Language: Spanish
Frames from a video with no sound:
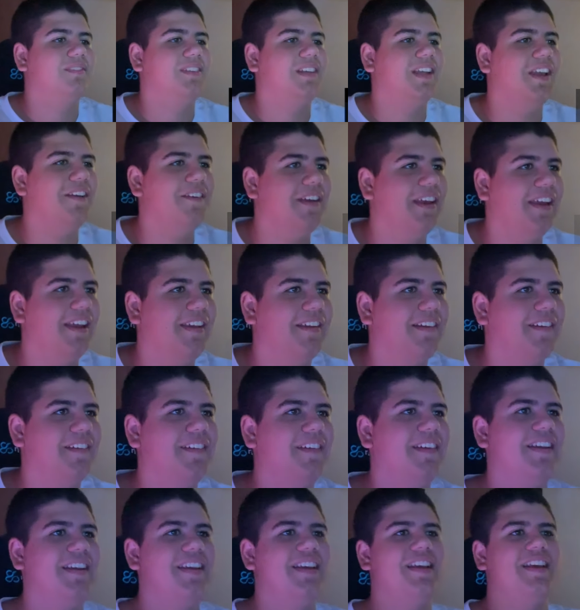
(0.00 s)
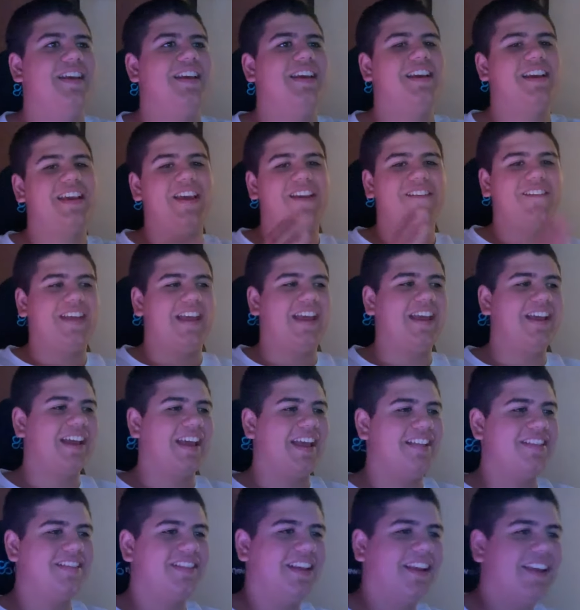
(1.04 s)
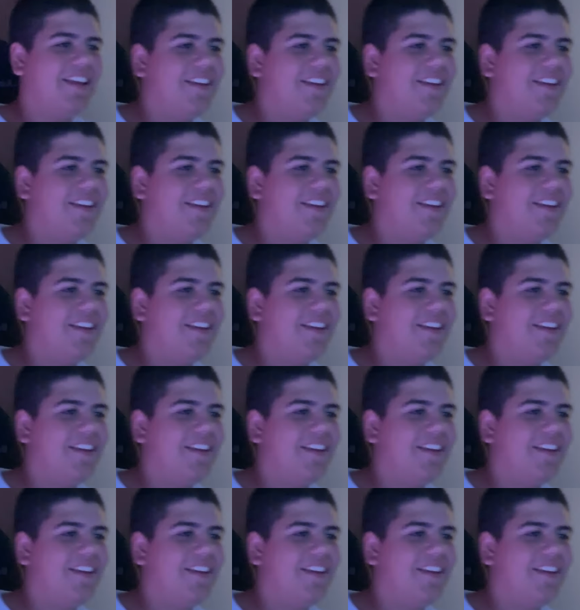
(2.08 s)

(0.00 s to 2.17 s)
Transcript: Qué bien. Qué bien, gente,